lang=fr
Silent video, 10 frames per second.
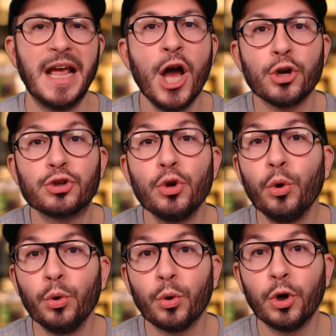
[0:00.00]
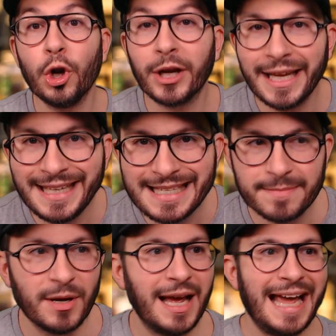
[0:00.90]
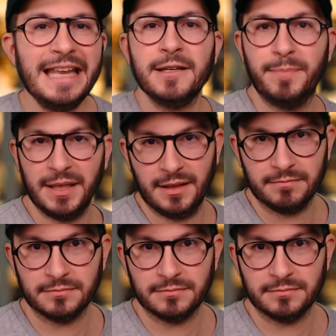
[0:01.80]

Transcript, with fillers: selon l'organisme NPD,